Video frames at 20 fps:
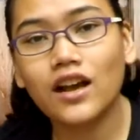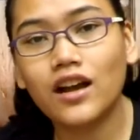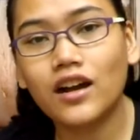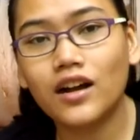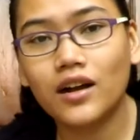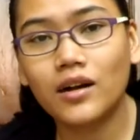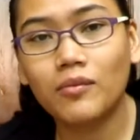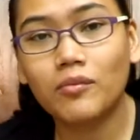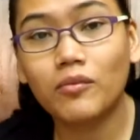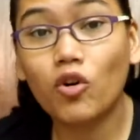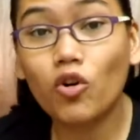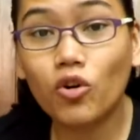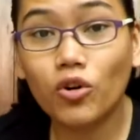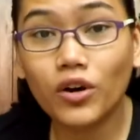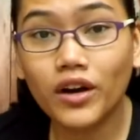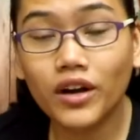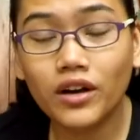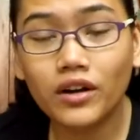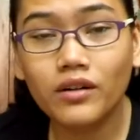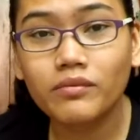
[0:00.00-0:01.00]
Um,
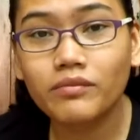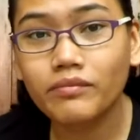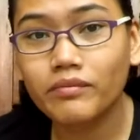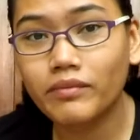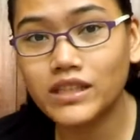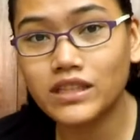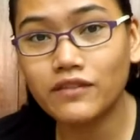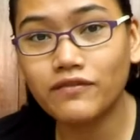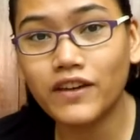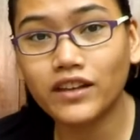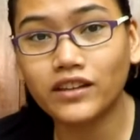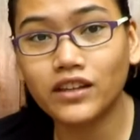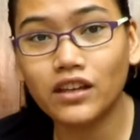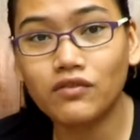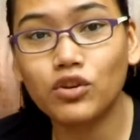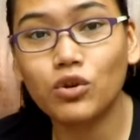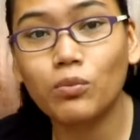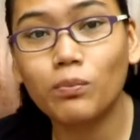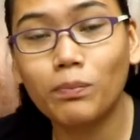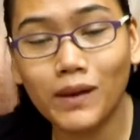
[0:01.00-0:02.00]
or, mas
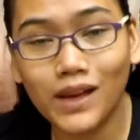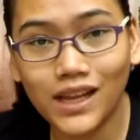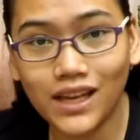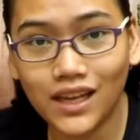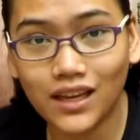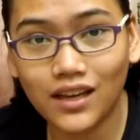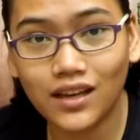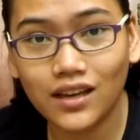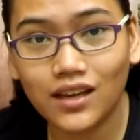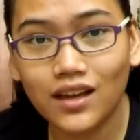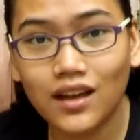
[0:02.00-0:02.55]
effective yung play.